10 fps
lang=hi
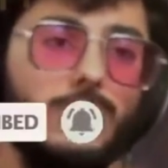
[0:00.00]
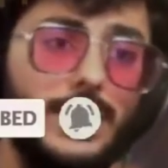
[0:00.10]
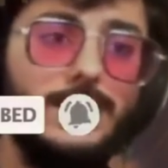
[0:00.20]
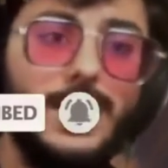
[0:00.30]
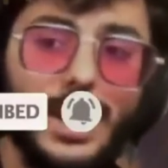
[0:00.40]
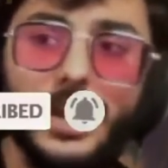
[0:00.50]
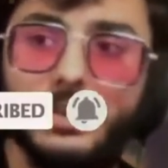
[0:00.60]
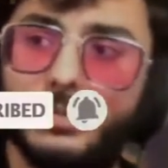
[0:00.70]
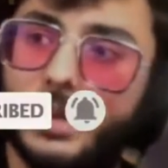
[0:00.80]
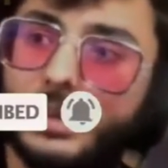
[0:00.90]
मत सो नींद नहीं
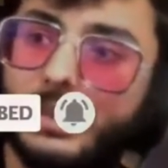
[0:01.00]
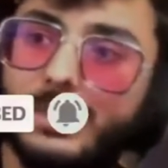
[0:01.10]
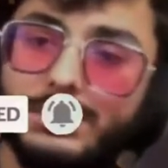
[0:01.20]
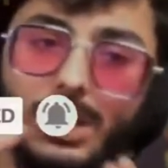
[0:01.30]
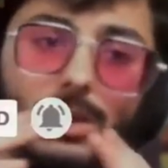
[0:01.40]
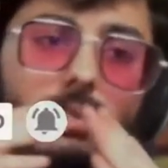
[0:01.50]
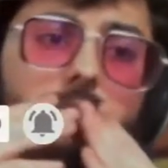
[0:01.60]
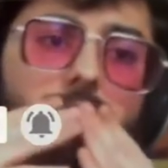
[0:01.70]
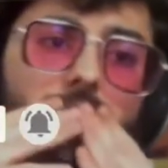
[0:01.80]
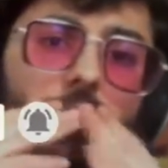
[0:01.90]
आएगी तुम्हें
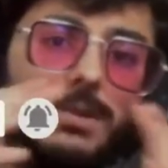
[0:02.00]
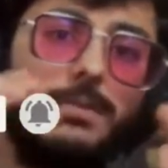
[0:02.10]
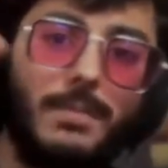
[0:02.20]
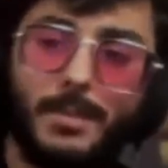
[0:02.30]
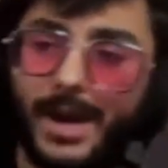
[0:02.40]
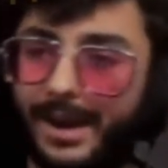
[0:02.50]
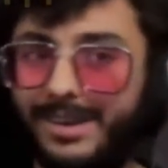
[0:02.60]
चलो बाय